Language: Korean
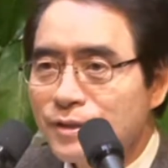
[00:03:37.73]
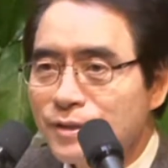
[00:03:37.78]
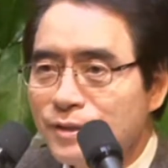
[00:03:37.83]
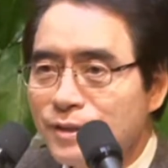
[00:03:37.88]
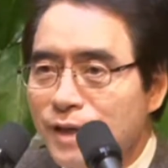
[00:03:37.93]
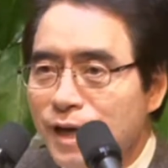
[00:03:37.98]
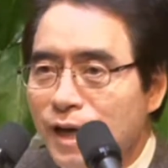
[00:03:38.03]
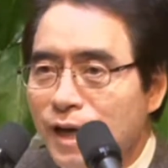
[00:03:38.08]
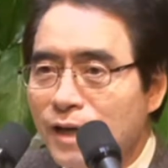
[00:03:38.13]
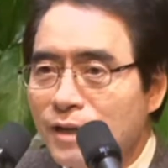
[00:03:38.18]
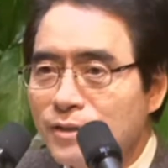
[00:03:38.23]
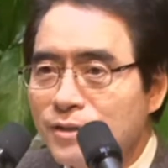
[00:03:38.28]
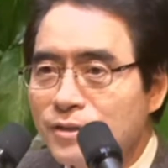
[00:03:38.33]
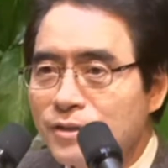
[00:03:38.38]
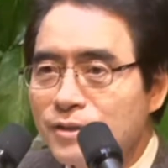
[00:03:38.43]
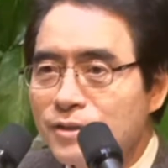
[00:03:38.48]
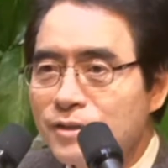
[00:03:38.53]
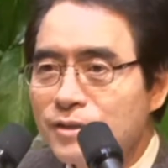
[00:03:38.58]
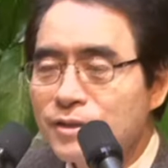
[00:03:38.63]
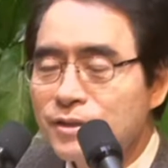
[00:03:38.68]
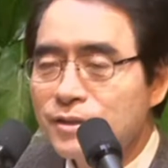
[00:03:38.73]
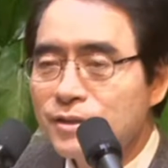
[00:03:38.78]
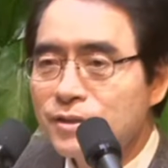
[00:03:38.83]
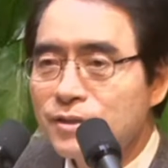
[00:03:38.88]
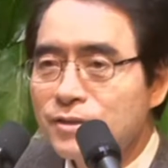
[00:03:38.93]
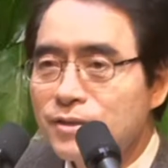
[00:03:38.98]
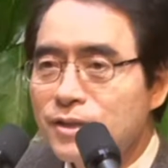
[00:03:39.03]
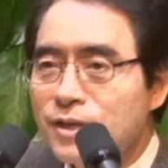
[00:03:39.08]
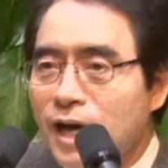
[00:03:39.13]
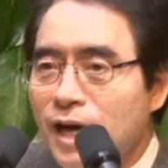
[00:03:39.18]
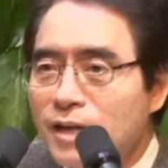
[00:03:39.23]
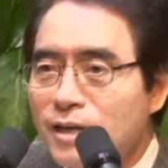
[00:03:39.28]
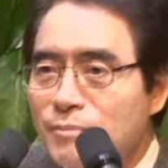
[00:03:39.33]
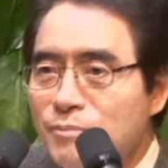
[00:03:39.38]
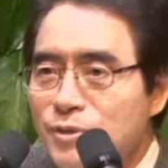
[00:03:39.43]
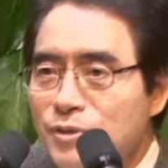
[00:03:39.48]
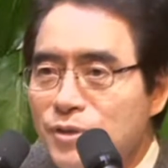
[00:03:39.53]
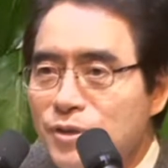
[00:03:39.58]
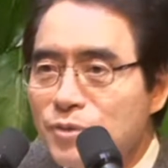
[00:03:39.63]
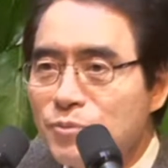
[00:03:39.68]
야, 네
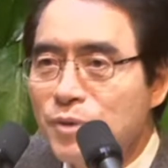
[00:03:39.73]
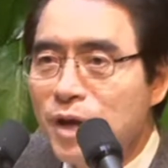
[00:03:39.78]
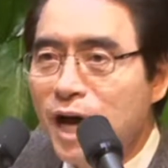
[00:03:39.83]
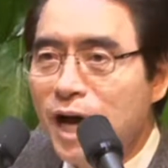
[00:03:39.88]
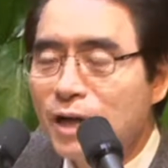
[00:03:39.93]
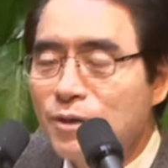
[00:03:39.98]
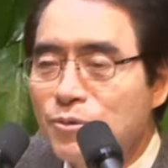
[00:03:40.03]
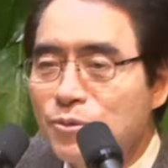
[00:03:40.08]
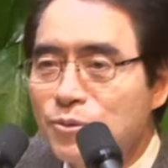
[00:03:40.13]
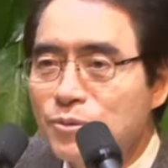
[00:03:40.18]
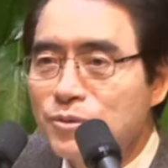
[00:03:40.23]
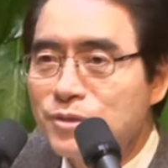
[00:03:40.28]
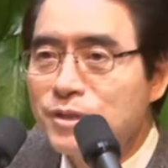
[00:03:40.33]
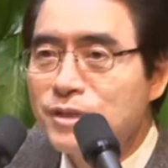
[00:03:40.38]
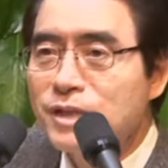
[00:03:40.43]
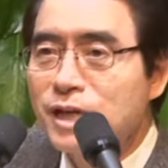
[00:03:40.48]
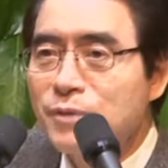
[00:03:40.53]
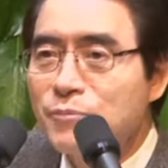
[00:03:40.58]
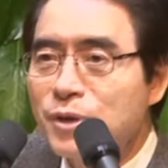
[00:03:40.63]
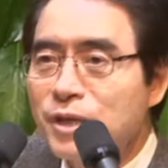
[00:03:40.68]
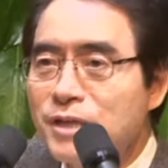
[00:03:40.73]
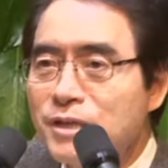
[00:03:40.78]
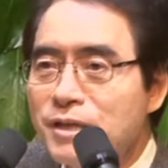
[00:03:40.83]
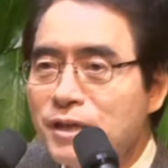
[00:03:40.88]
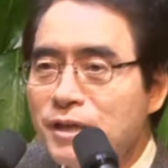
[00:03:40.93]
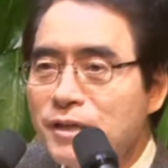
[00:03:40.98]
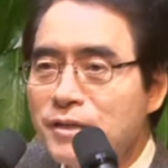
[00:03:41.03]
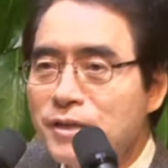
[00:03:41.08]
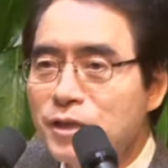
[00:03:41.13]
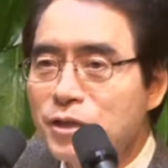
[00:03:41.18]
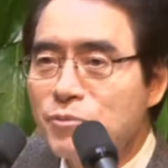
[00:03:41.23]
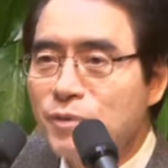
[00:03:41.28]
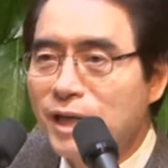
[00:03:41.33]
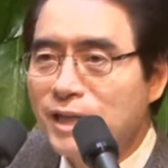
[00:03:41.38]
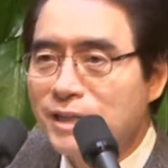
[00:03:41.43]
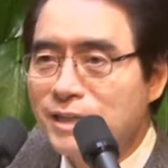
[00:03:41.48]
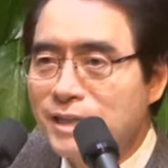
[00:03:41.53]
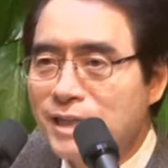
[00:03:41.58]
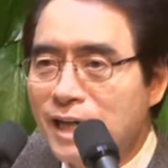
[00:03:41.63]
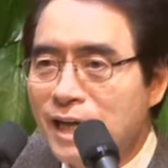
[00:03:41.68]
할아버지는 왜 안 오고 네가 왜 이렇게 여기
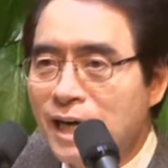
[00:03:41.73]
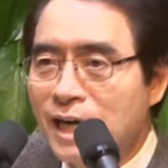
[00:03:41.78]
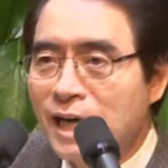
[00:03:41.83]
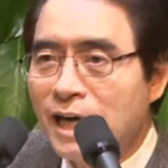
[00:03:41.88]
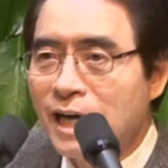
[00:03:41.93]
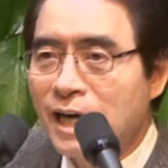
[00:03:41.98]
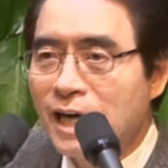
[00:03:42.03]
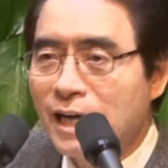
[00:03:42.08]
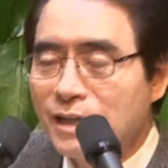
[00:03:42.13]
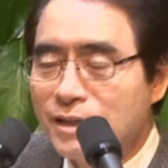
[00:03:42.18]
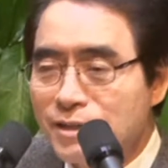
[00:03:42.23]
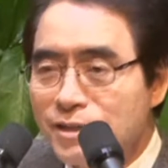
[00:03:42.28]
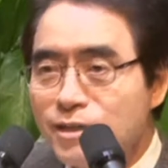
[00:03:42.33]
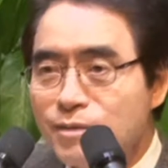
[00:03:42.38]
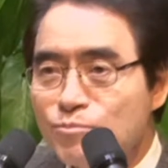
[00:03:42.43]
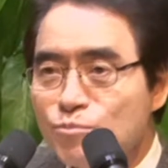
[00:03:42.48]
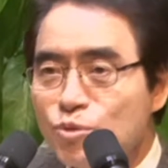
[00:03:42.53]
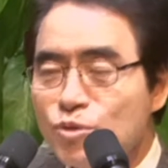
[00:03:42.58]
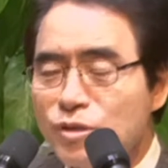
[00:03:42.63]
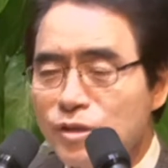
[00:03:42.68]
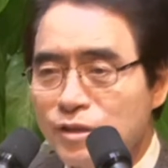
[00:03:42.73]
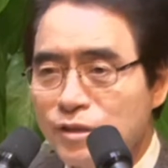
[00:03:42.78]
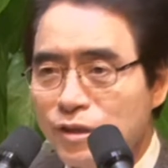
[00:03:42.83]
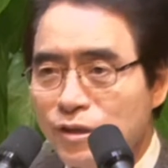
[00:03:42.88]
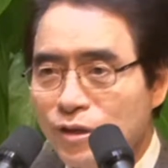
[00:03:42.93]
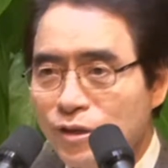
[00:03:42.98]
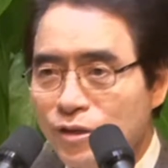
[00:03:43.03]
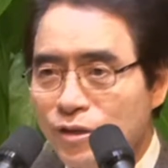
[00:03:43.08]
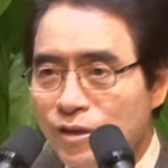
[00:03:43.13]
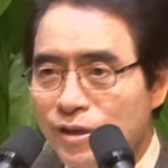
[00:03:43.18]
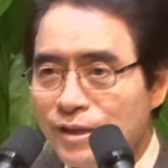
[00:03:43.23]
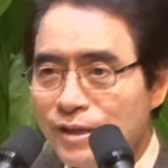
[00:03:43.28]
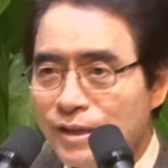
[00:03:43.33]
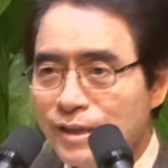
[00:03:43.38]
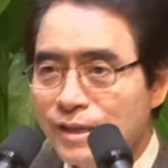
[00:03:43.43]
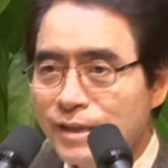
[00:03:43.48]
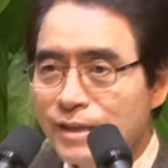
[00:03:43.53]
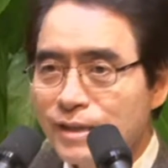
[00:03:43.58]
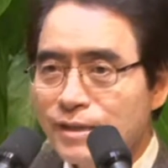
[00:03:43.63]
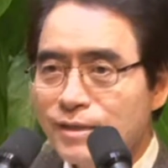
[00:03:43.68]
왔느냐 그렇게 물어요.
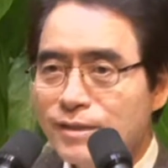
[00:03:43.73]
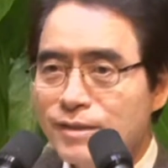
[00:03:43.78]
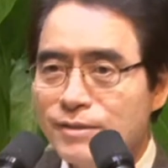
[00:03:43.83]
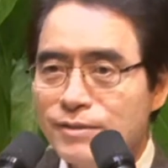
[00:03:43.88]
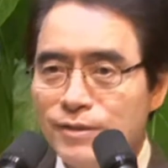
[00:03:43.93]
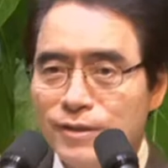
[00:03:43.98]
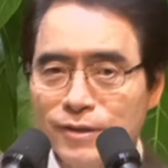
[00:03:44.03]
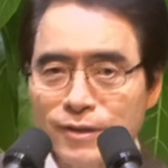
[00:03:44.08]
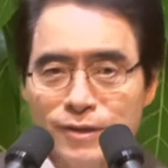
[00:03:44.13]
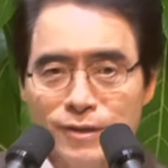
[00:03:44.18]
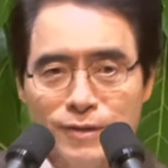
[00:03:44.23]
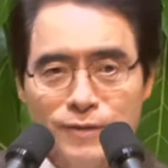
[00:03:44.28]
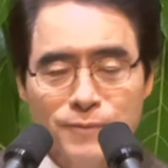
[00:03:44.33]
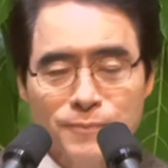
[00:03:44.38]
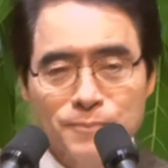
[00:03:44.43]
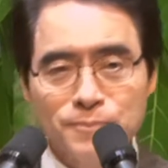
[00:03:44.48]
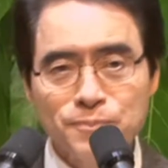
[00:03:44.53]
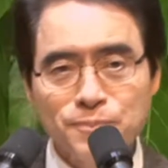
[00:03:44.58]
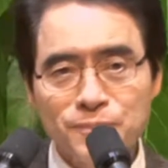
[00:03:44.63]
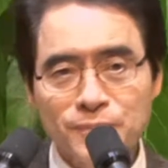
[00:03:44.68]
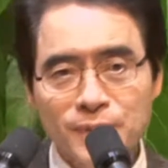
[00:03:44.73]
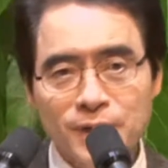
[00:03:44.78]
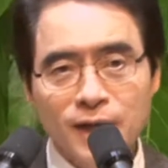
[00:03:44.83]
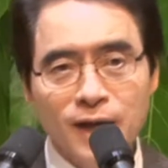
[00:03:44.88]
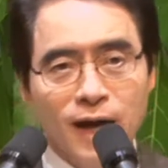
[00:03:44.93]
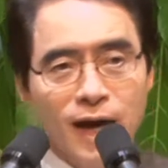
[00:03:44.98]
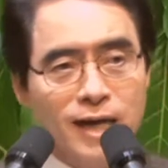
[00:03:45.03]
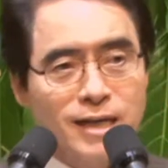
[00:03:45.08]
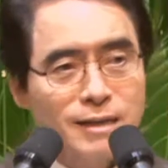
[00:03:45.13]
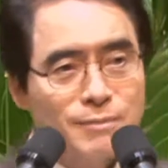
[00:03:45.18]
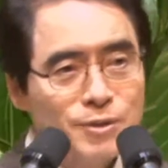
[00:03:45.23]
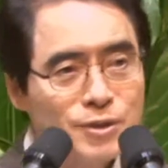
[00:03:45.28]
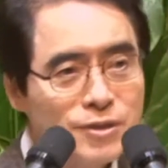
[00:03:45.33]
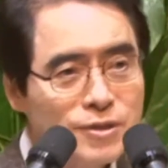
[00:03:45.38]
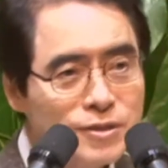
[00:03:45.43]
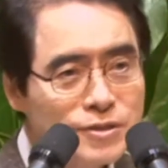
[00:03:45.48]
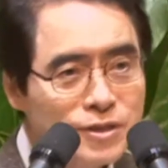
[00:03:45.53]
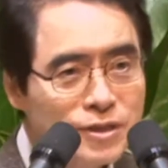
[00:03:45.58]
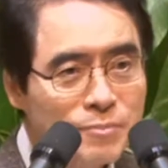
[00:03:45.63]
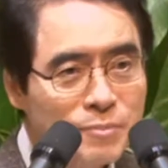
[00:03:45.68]
그래서
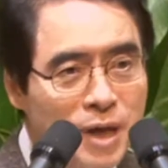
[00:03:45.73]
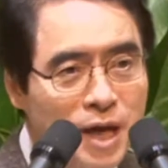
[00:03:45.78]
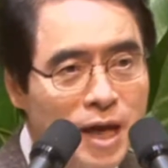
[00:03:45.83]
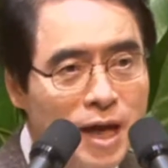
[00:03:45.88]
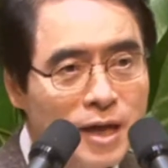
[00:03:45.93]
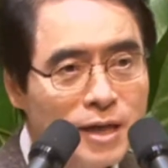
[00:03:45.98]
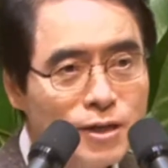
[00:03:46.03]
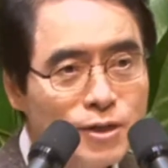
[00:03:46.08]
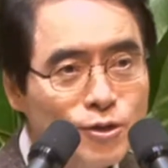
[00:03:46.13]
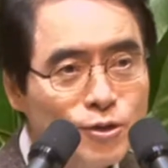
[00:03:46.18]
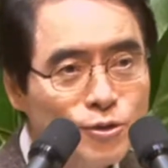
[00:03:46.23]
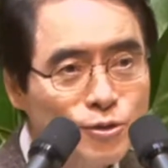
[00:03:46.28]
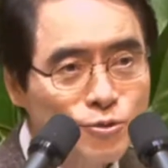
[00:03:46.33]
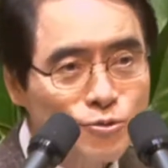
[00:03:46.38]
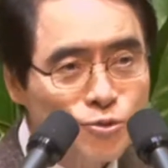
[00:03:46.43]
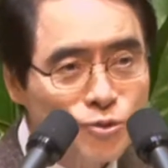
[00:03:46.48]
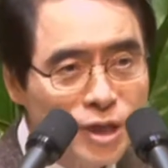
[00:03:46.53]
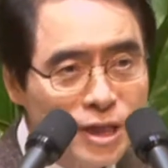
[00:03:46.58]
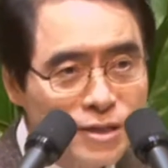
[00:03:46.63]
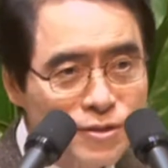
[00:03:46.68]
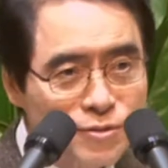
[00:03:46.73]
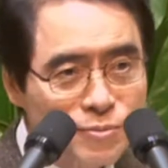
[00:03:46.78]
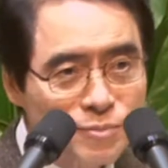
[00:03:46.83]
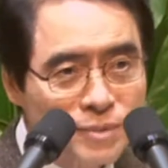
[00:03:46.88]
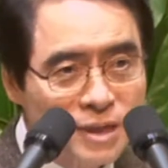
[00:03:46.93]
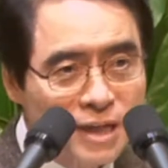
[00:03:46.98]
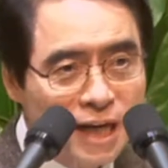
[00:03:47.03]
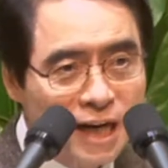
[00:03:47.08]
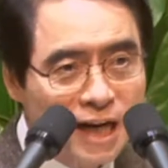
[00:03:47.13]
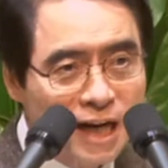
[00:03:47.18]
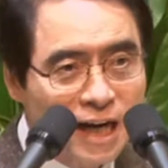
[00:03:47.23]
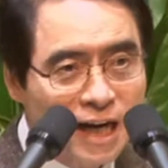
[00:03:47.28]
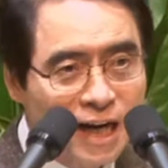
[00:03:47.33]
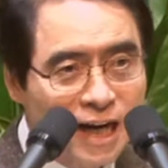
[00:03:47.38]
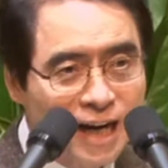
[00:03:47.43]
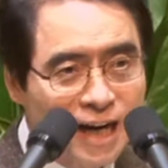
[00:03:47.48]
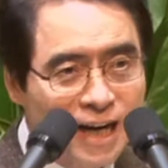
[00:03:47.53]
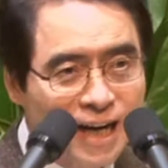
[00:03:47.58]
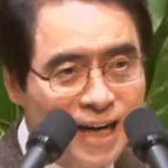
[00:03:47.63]
할아버지는 지금 애기 넣는 중에 있습니다.